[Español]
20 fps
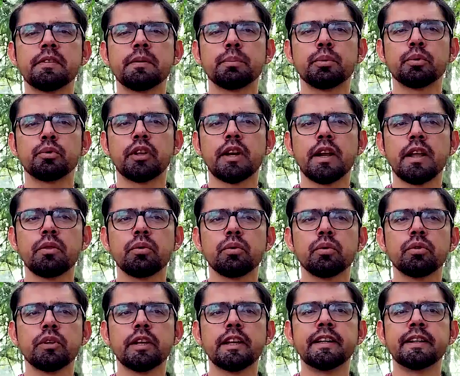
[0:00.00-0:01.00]
de
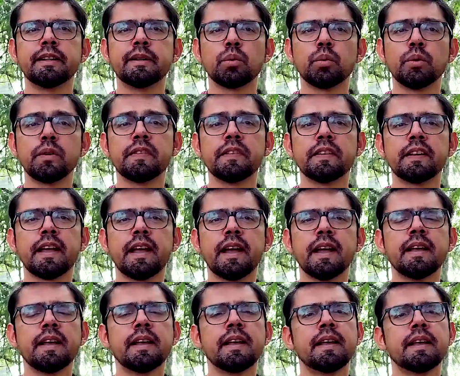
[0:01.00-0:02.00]
posgrado en
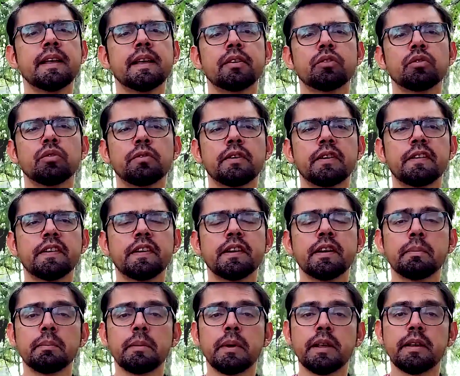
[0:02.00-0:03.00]
lingüística que se ofrecen
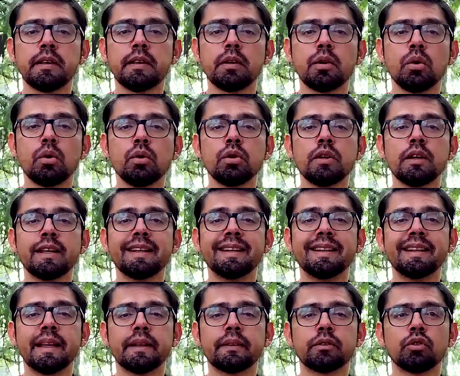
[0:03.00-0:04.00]
en México
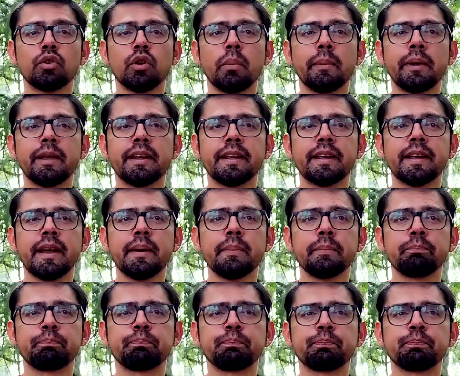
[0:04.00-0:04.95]
y Latinoamérica.